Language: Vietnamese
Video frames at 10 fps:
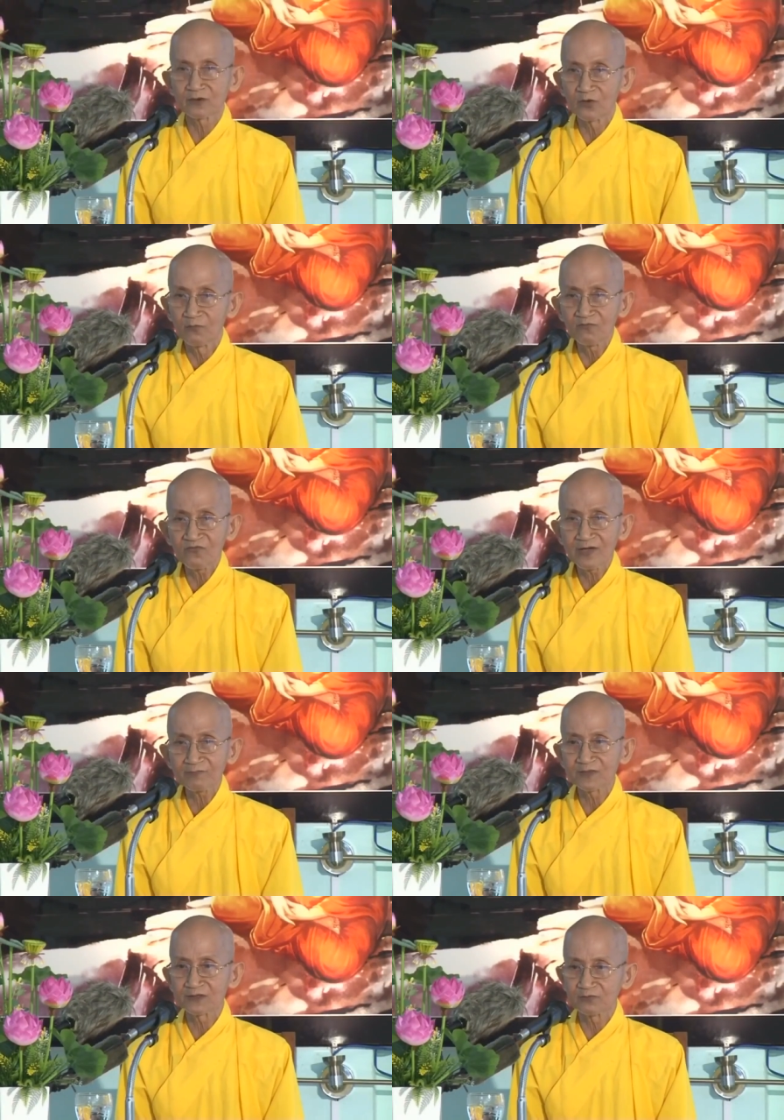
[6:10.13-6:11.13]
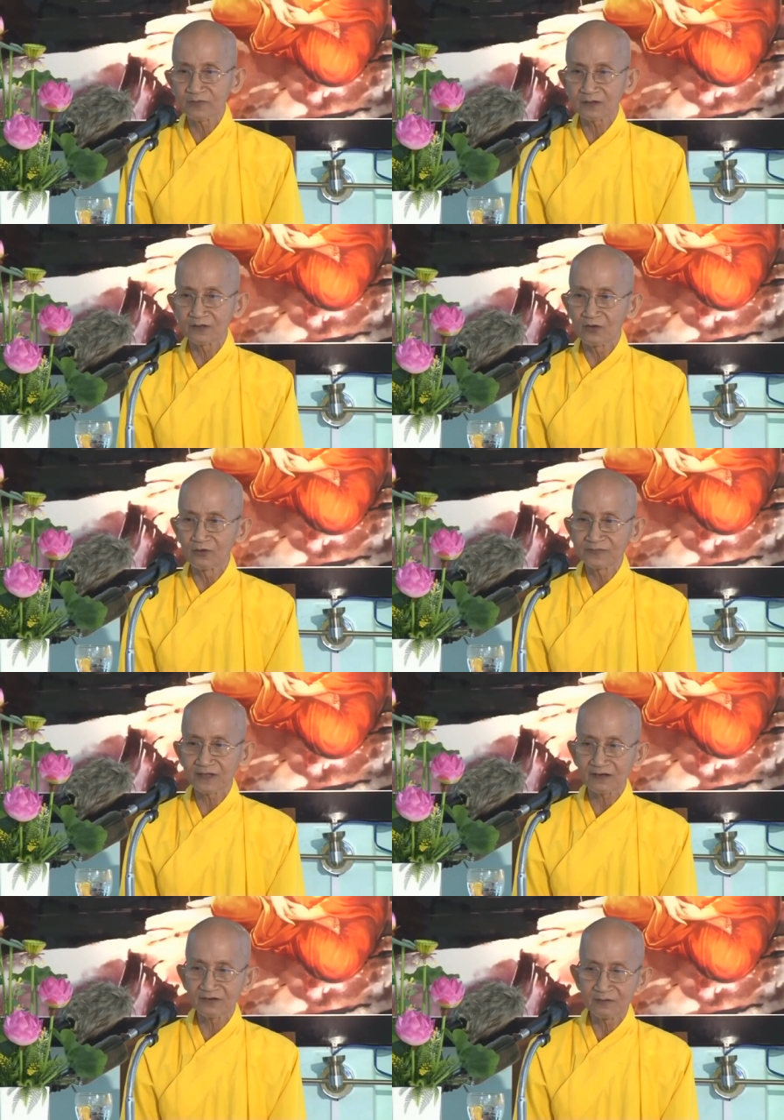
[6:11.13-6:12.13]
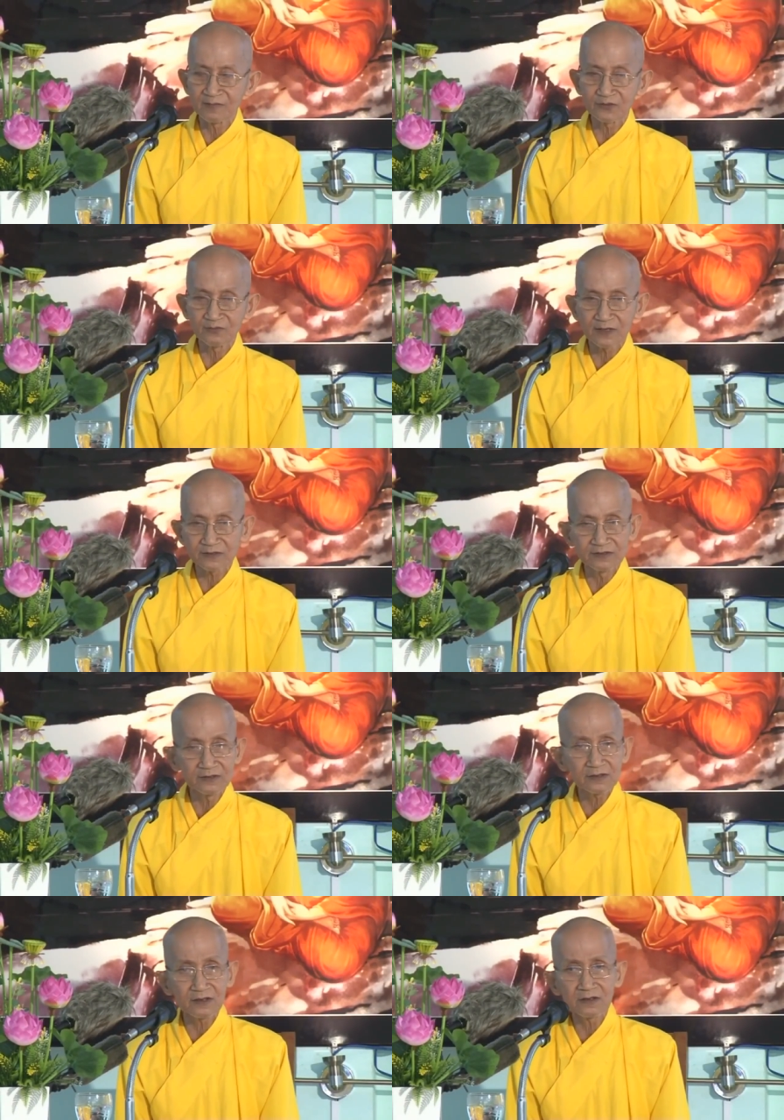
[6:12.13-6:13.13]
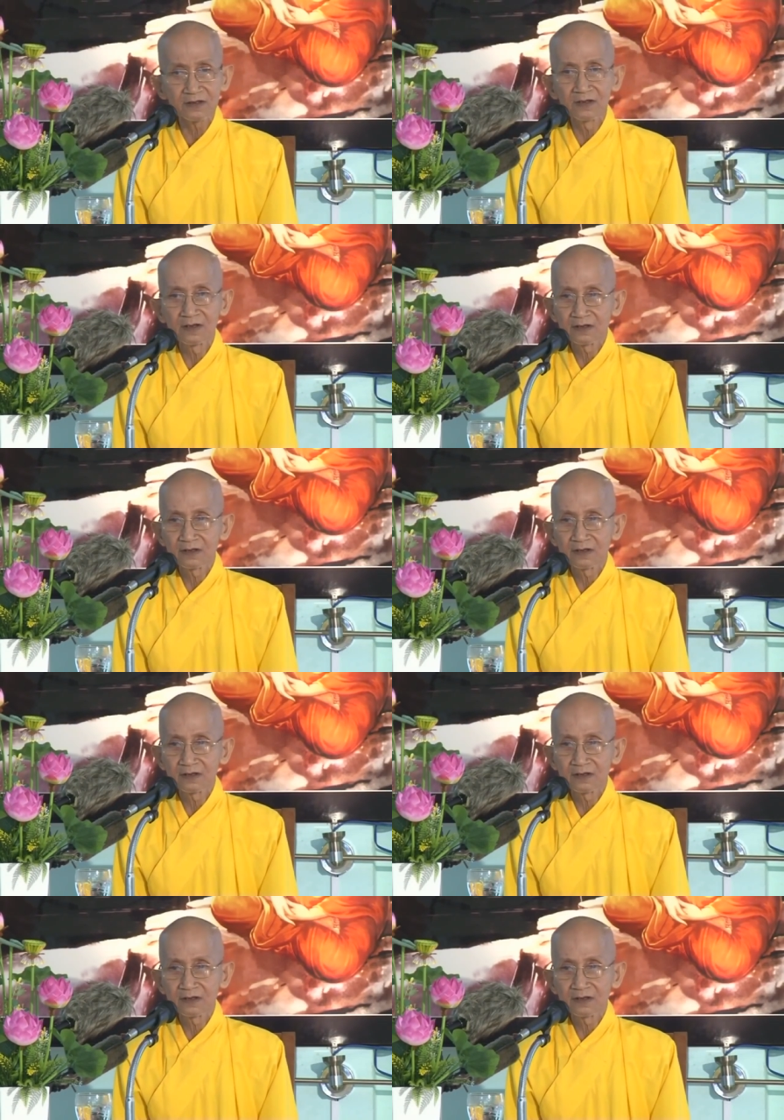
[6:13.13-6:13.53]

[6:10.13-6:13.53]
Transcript: chúng ta đúng pháp thì chúng ta cứ ôm chặt nó mà chúng ta tiến tới